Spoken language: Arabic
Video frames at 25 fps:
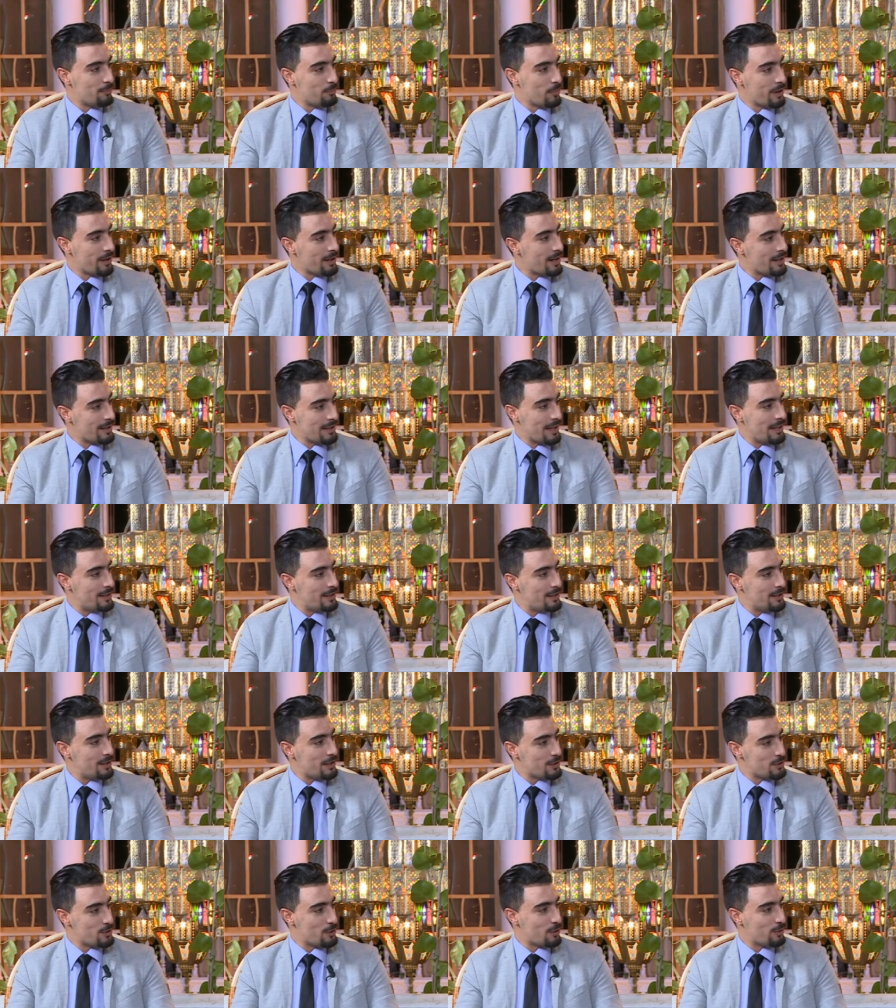مرات
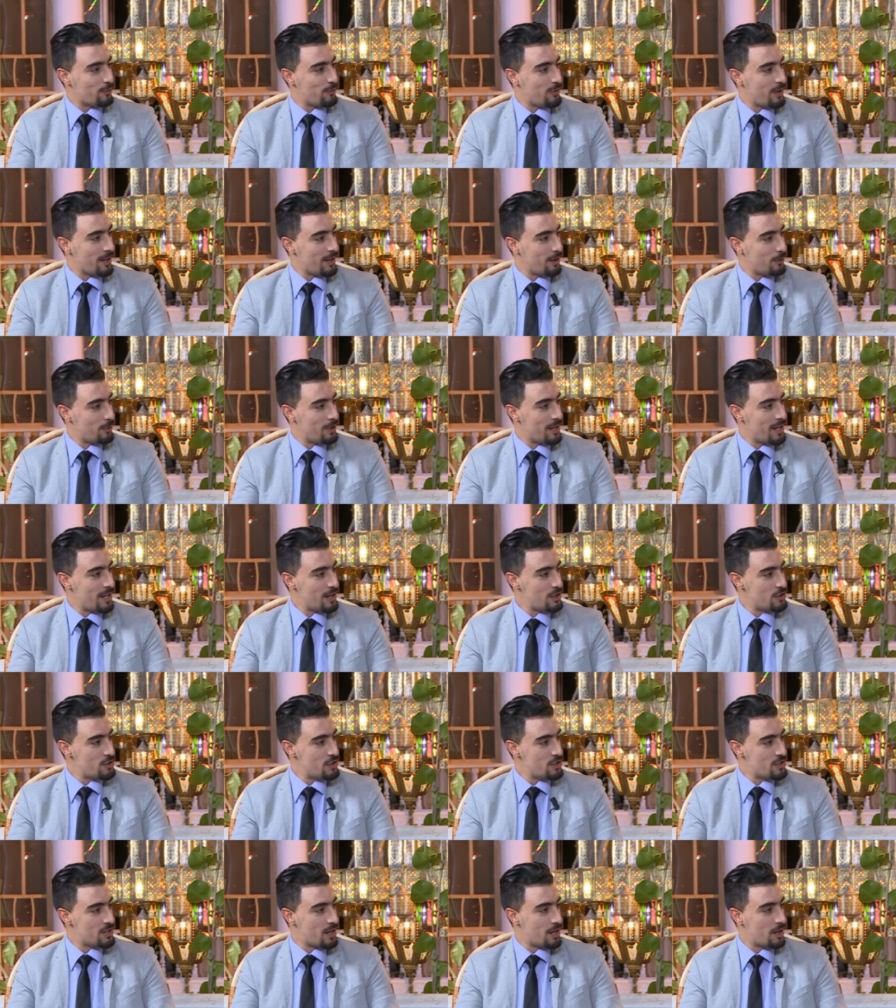عديده زرت فيها ولايه
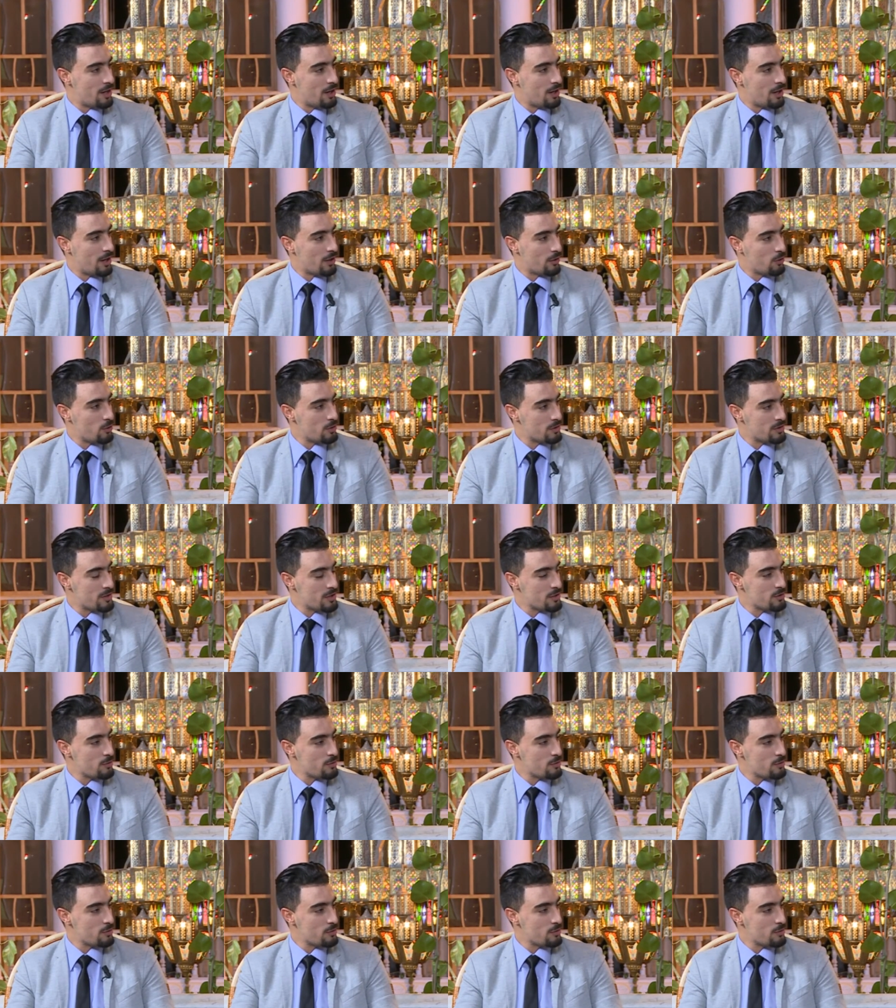جيجل كو